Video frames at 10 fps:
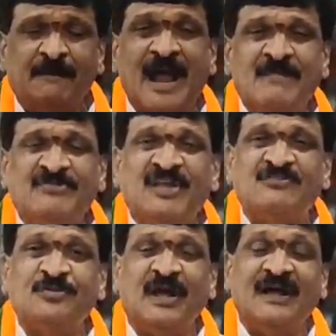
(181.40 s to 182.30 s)
నేను ప్రామిస్
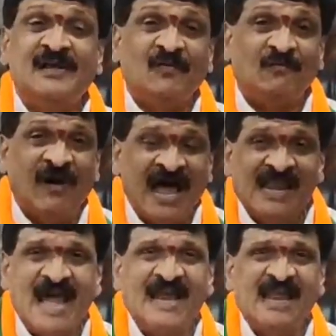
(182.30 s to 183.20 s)
చేస్తున్నా
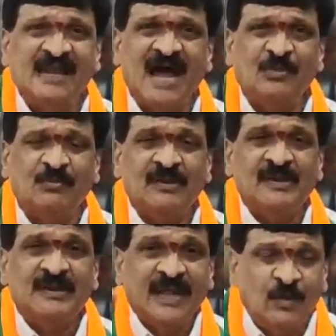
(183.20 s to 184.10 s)
వాన్లాగా నేను కాదు
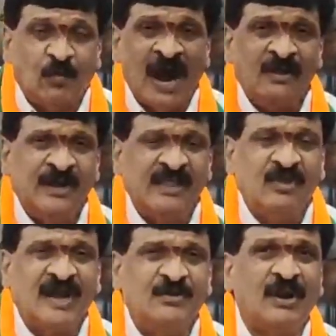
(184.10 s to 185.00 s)
నేను వాడు గీడు
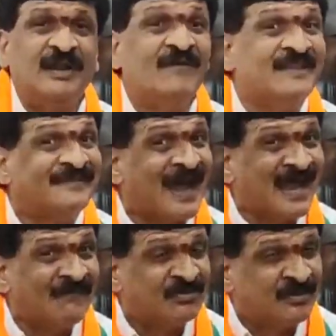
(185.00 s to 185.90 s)
ఎందుకు అంటే వాడు
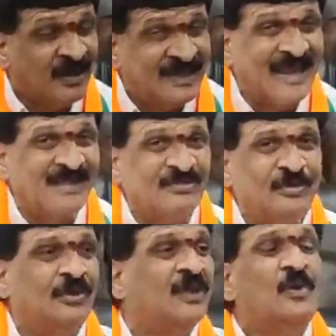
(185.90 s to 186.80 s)
చాలా థర్డ్
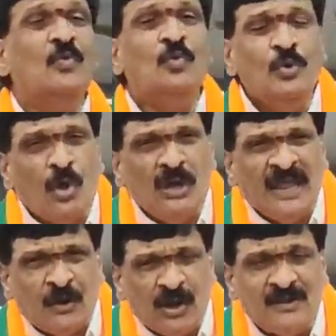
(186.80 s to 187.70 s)
క్లాసు
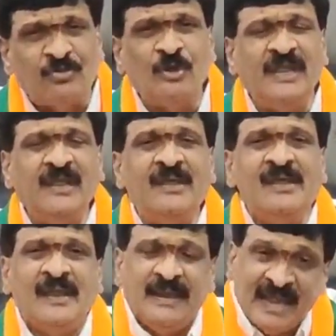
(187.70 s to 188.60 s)
ఉన్నోళ్ళు లేనోళ్ళతో
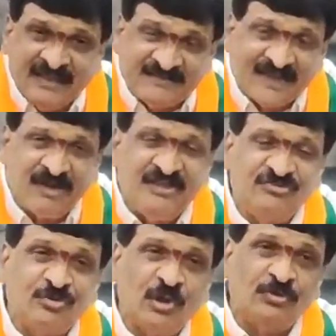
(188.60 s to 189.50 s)
నేను సేవ
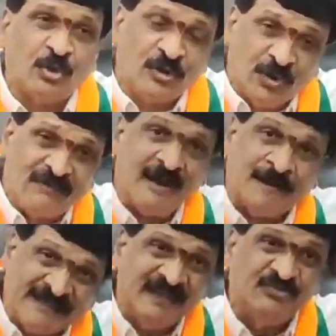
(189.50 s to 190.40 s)
చేసిన వాళ్ళతో కూడా
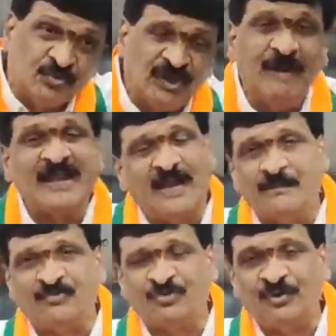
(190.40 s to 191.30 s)
వాడు పైసలు ఇచ్చుకుంటా
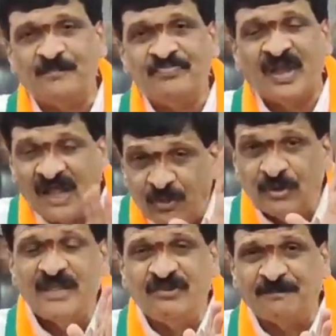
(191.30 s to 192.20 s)
మాట్లాడిపిస్తుండు
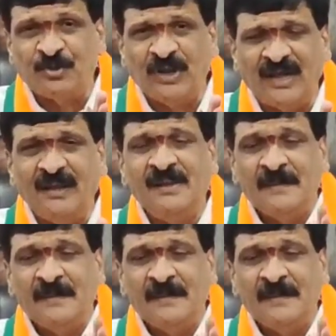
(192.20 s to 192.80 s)
అందుకు నేను చెప్తున్నా